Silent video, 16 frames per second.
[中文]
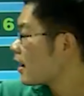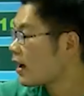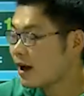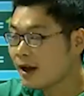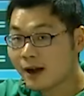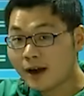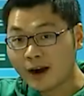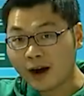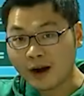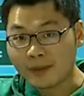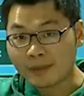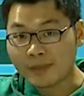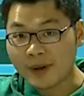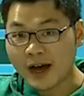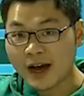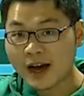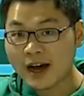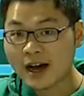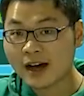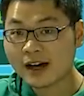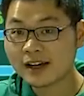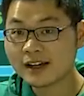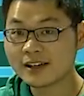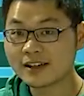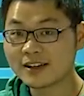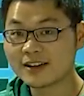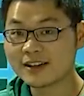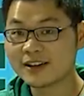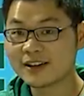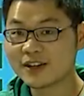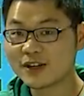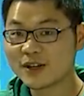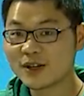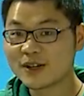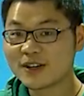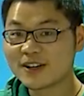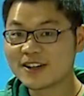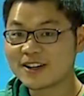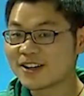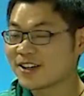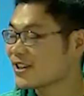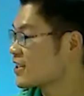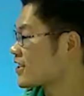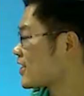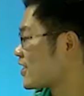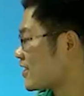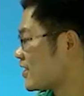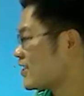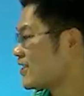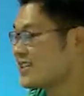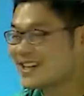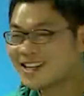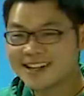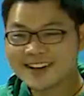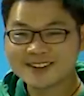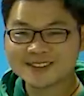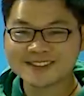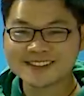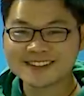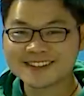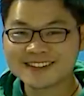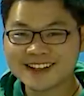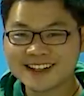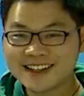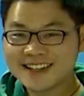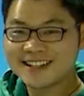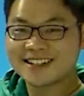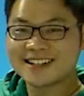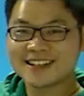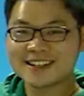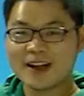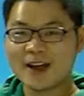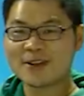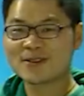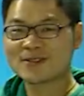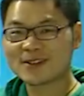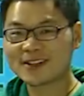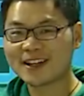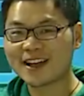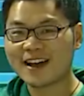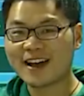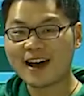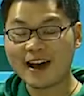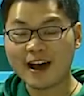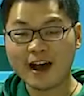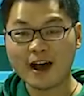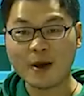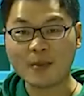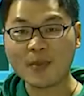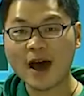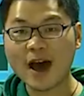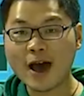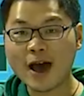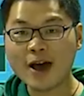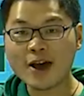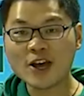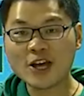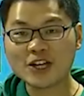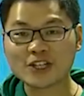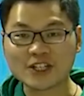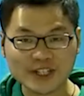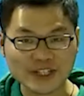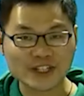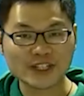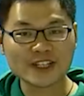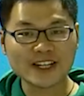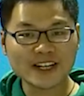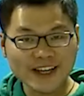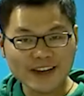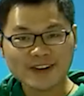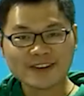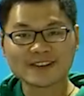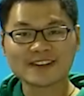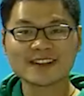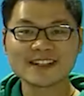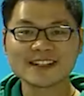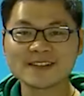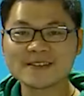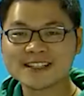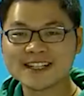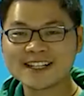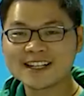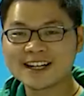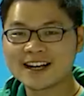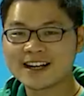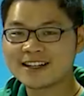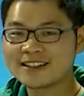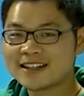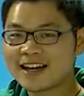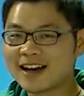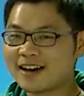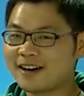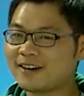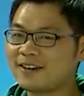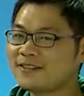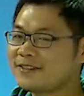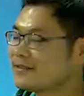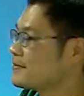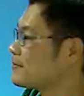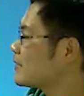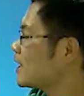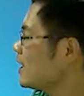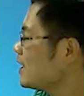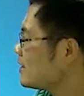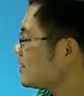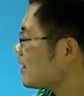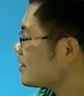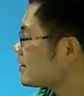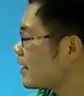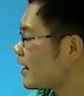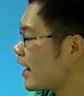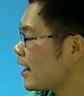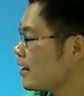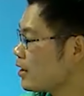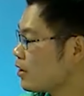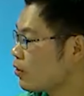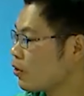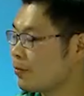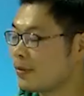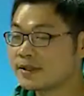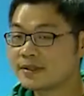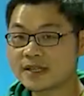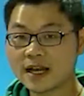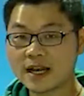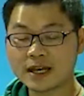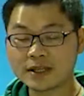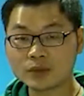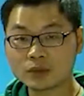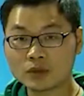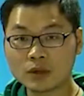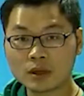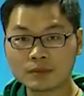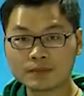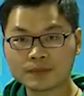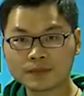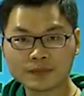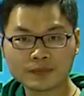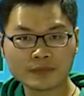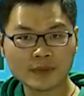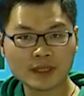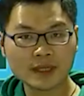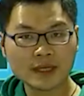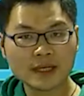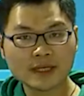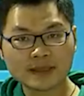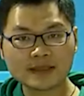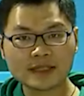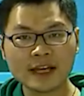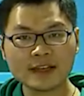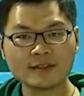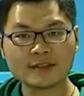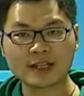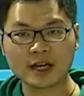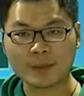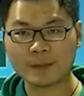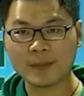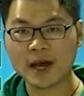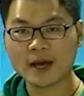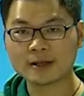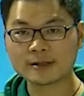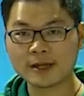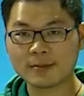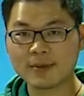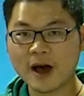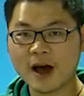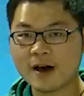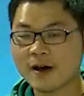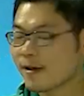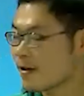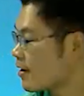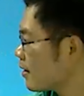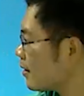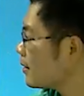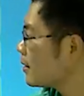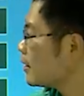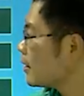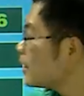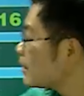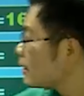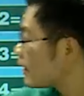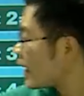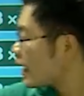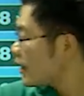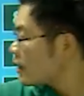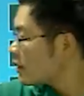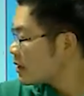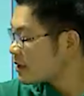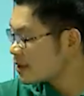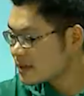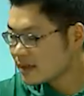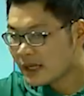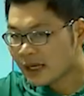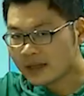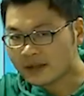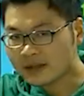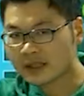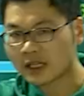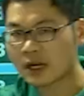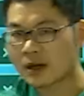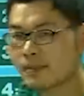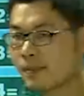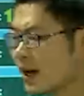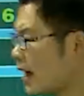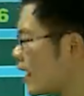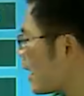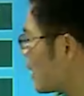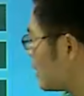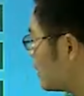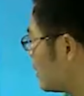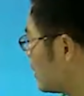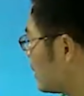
二八十六，嘿，念的很顺了。二八十六，是不是？好，接下来我们再来做三乘八，好不好？来，三乘八